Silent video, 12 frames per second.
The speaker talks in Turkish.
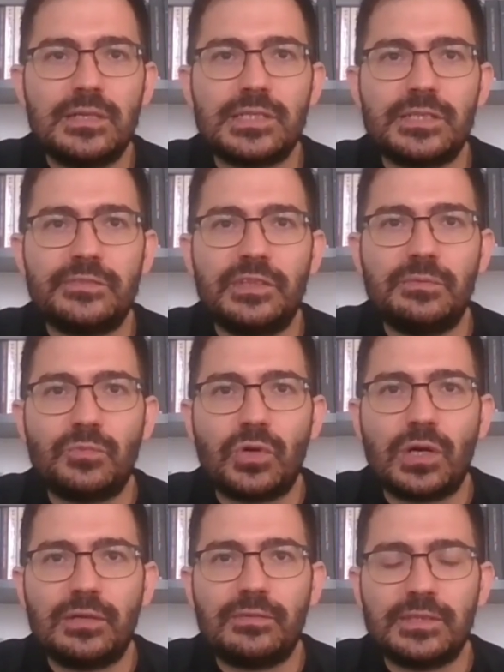sivil
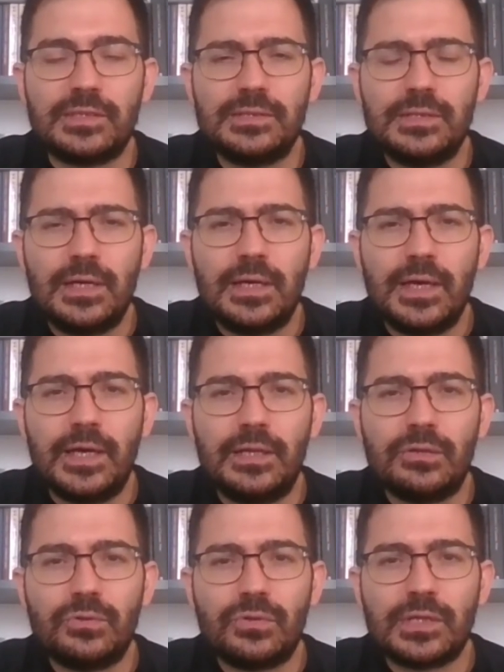muhalefetin
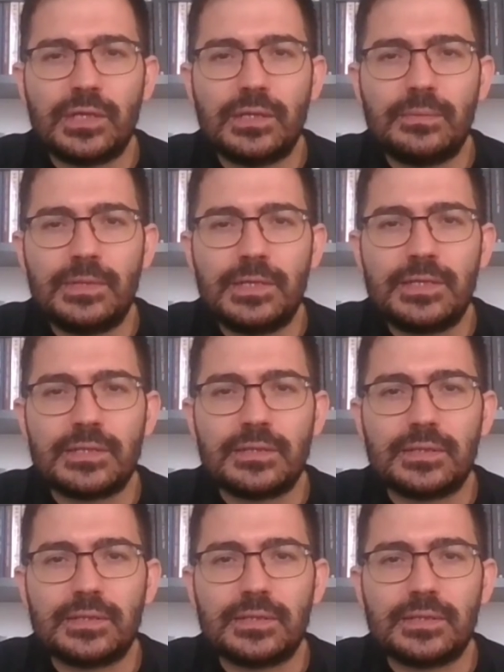54-55